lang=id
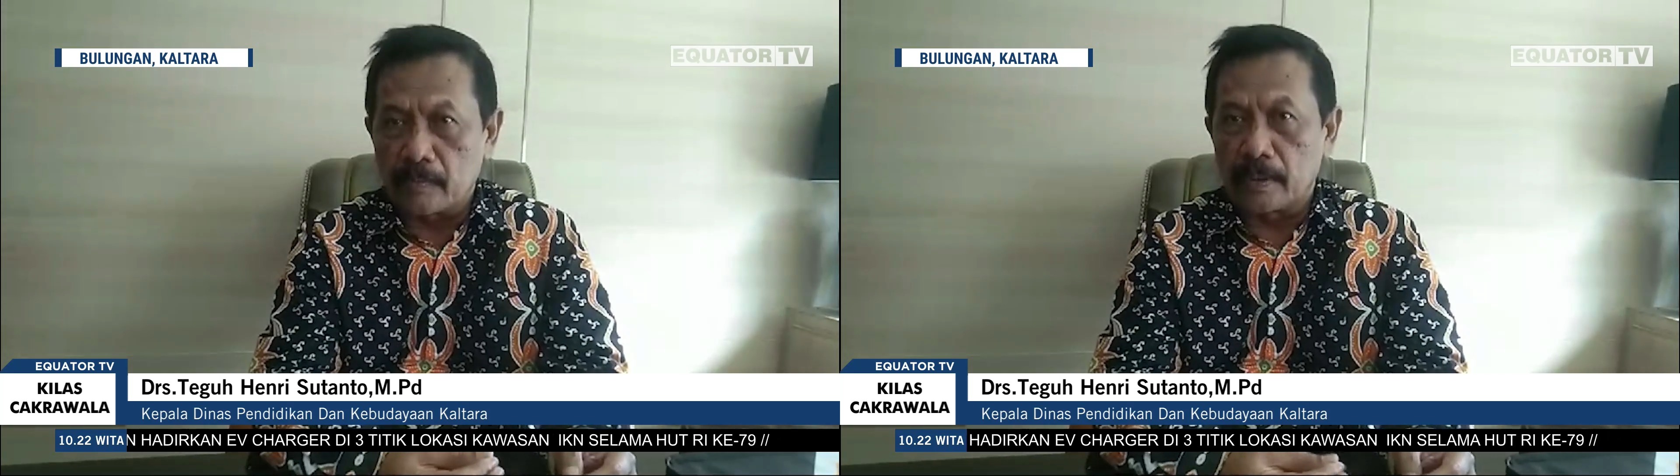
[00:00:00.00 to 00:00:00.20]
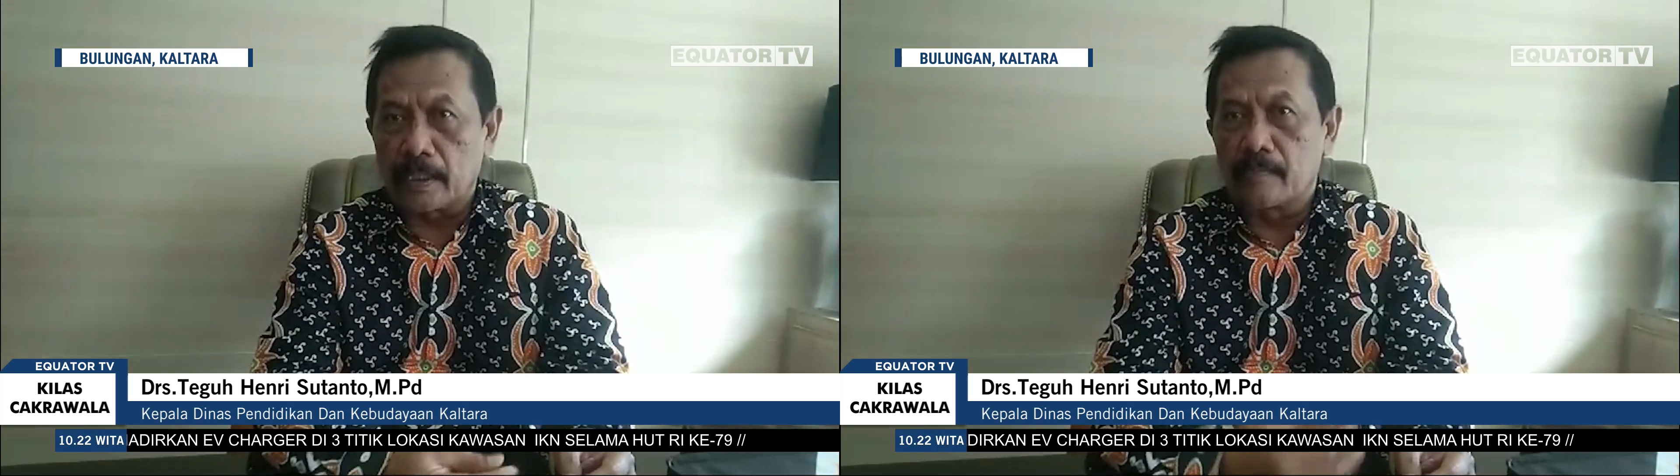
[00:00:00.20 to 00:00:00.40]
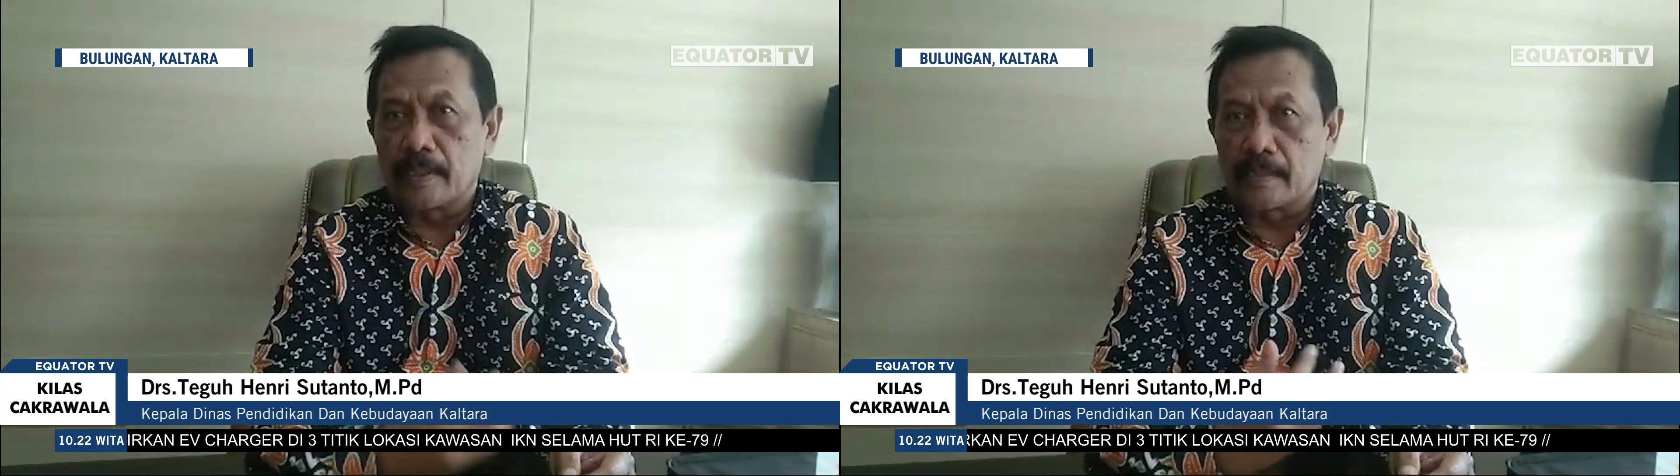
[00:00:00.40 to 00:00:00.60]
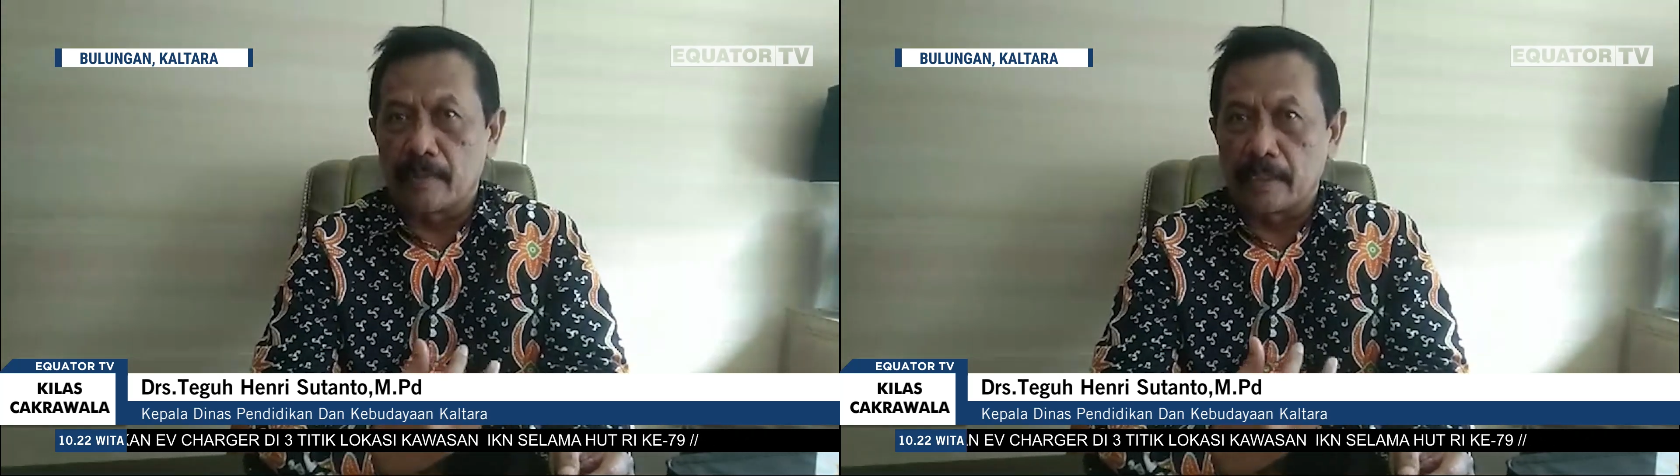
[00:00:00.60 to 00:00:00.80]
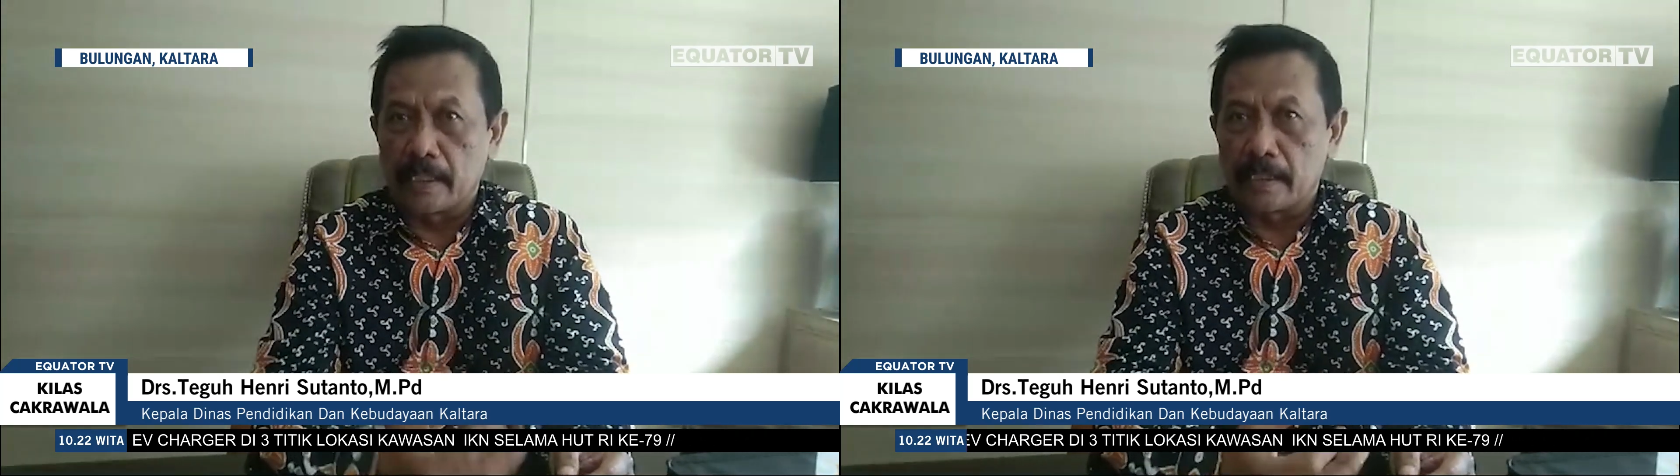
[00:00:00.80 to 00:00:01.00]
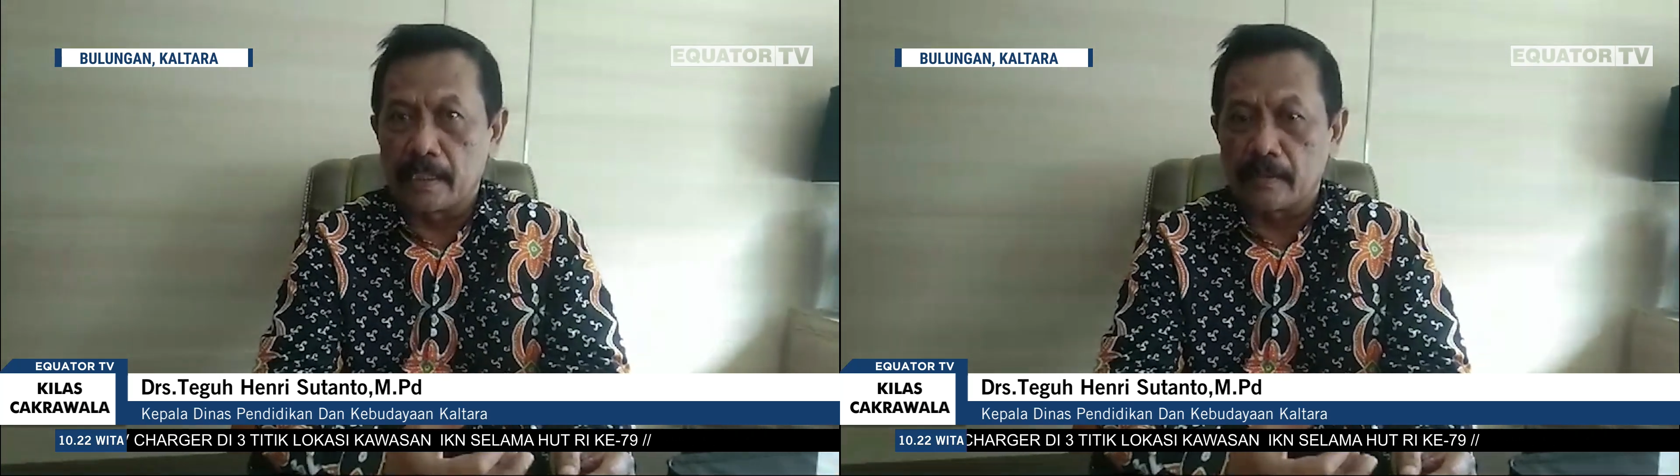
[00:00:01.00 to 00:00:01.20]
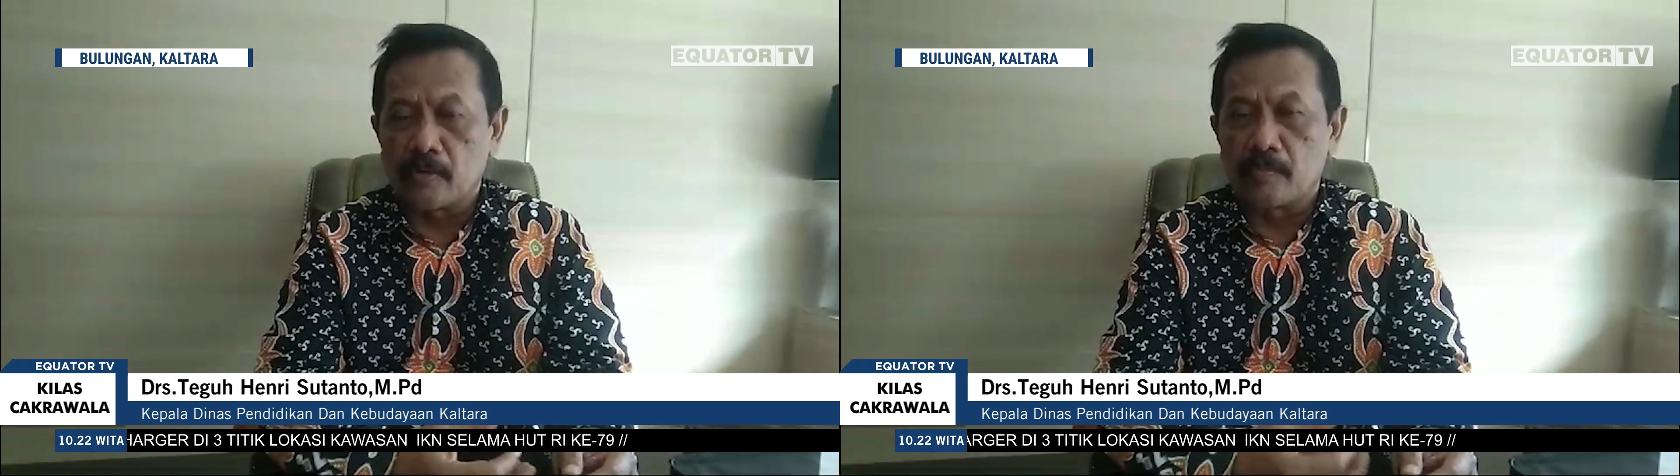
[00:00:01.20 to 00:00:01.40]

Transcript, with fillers: menggunakan bahasa Mandarin dan